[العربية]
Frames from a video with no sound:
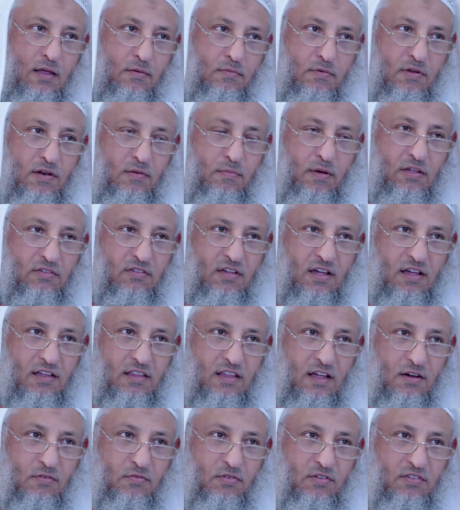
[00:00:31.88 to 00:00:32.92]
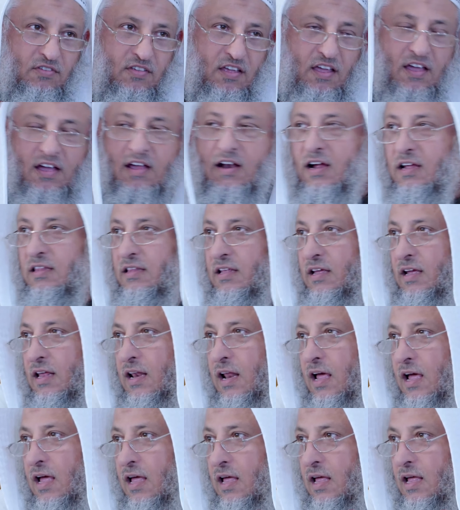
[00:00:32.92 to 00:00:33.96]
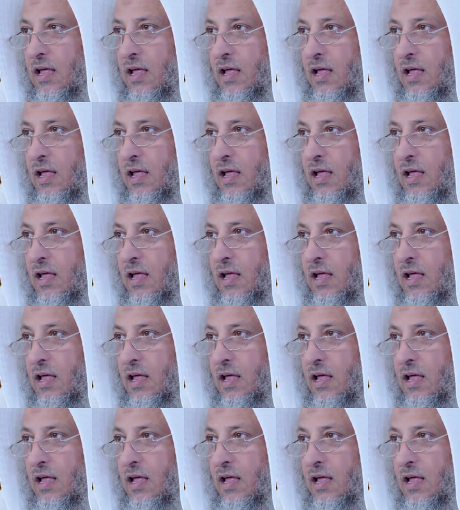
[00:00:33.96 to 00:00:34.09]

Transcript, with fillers: في الباصات أو في السيارات إلى